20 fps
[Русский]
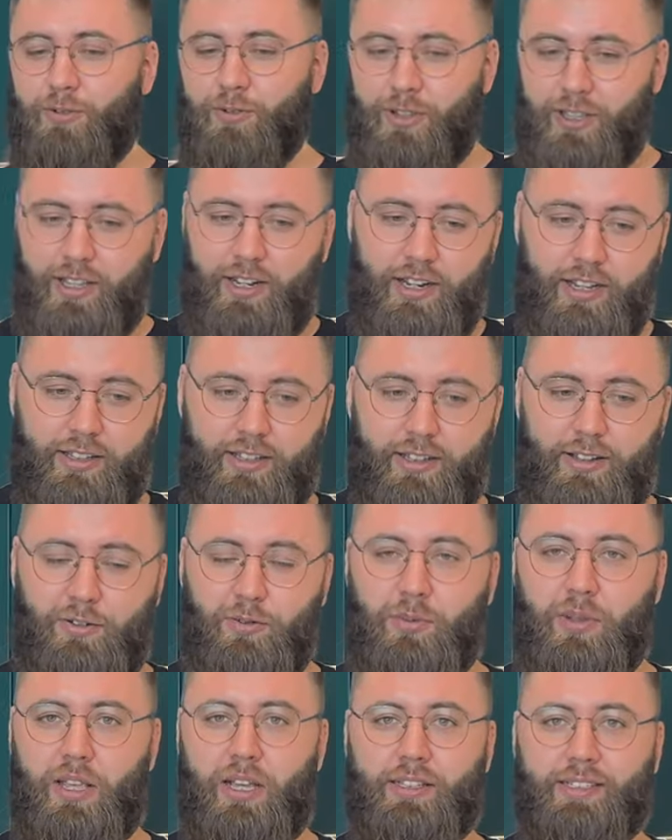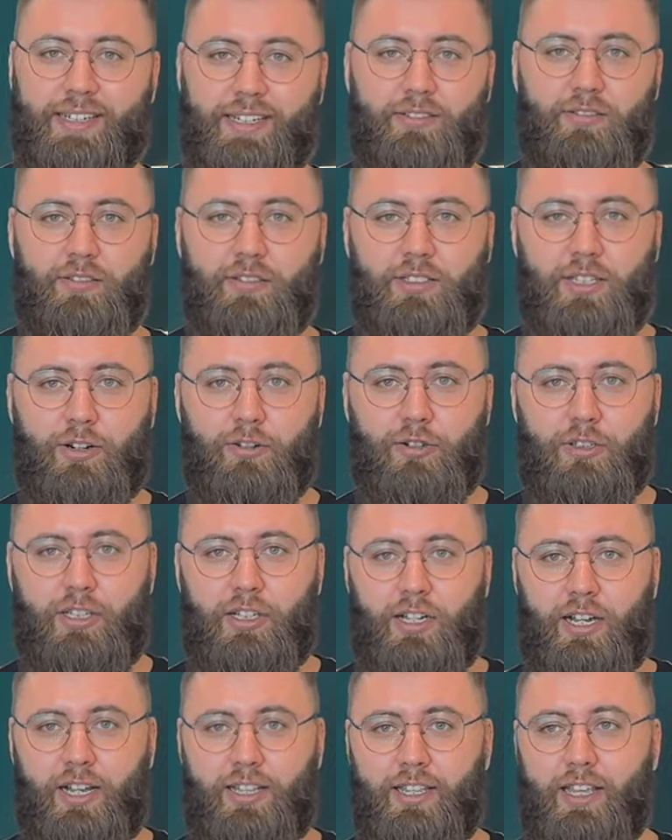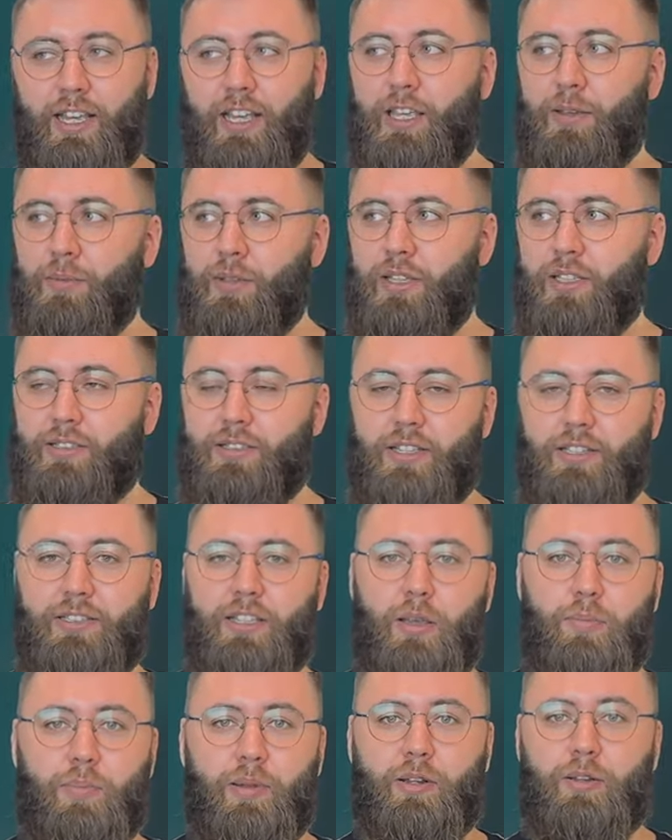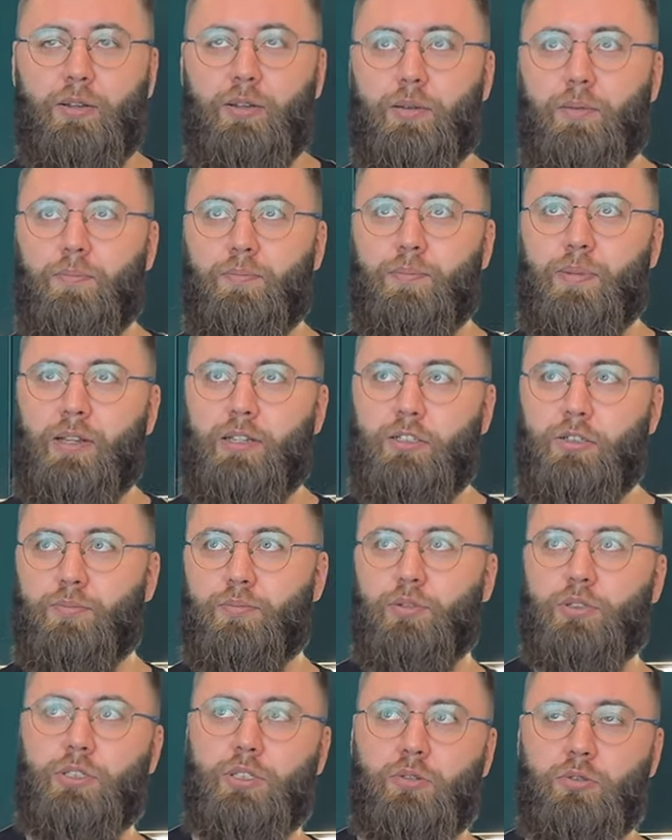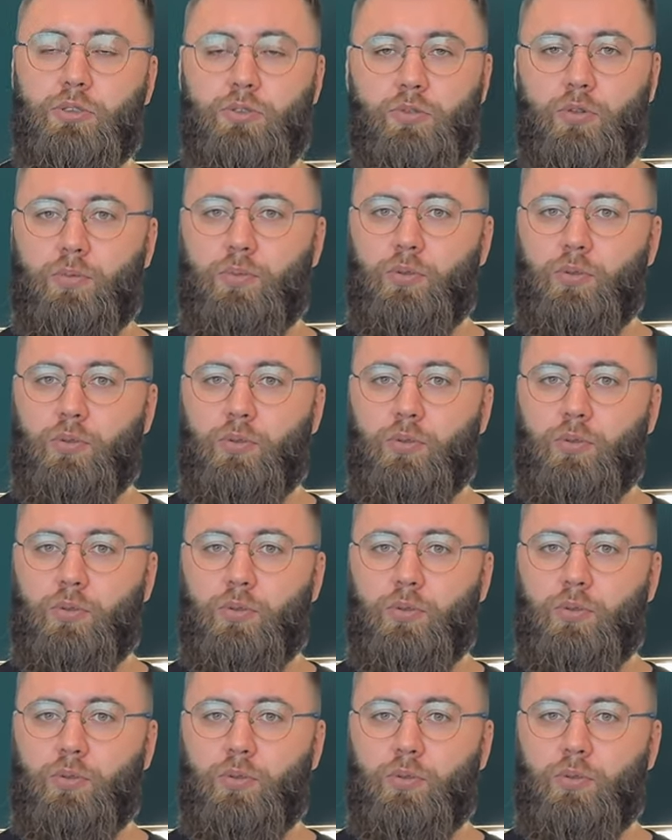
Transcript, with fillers: у Елены у меня открылось второе дыхание. Именно здесь я пере, перезапустил свой